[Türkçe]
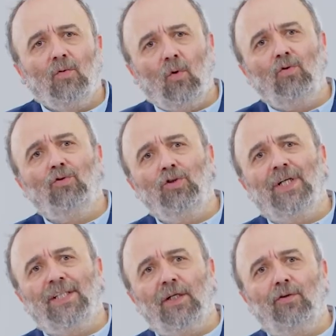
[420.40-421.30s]
Dokuzuncu
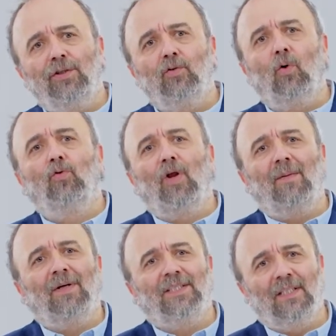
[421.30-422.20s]
kategori son
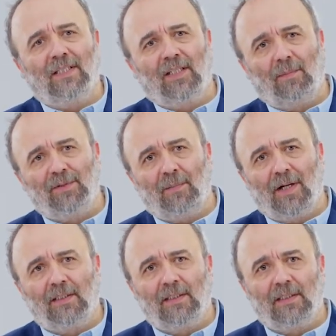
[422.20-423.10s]
dönem hastaları
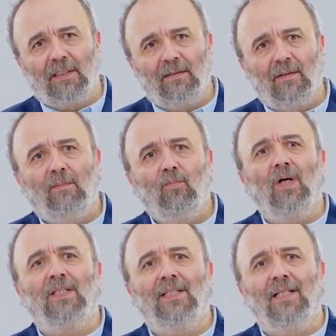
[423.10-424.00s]
kapsamaktadır. Bu
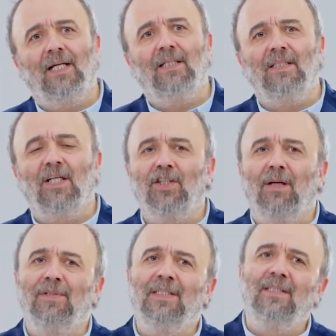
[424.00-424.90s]
hastalar
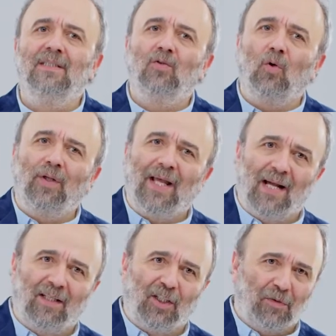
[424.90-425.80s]
yaşamlarının sonuna
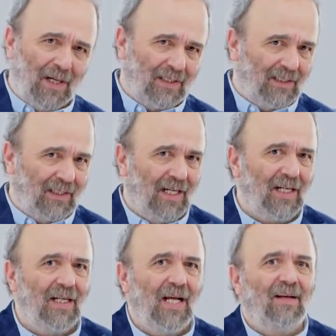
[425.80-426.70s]

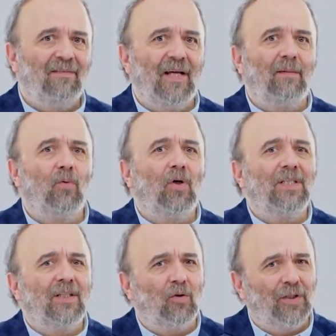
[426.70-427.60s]
yaklaşmaktadırlar ve bu
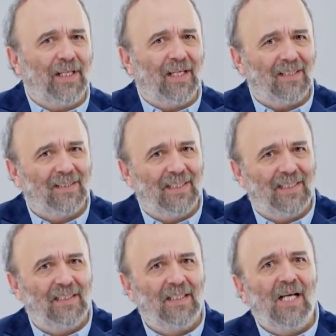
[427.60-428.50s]
kategorideki
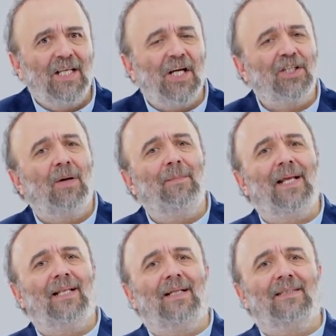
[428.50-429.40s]
hastaların yaşam
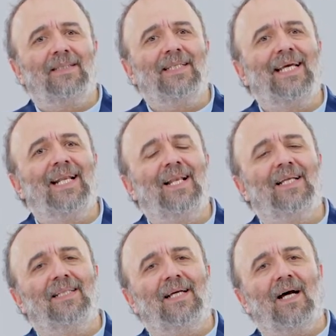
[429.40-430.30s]
beklentisi
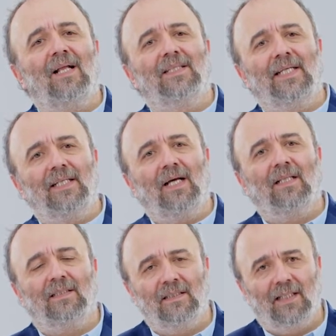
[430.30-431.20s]
genellikle 6 ayın
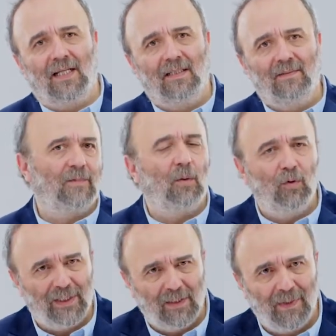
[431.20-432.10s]
altında
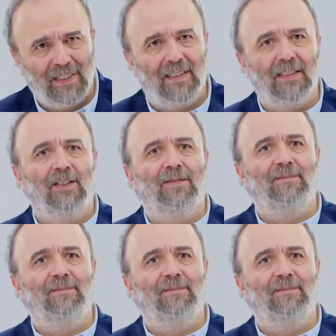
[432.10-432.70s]
kabul edilmektedir.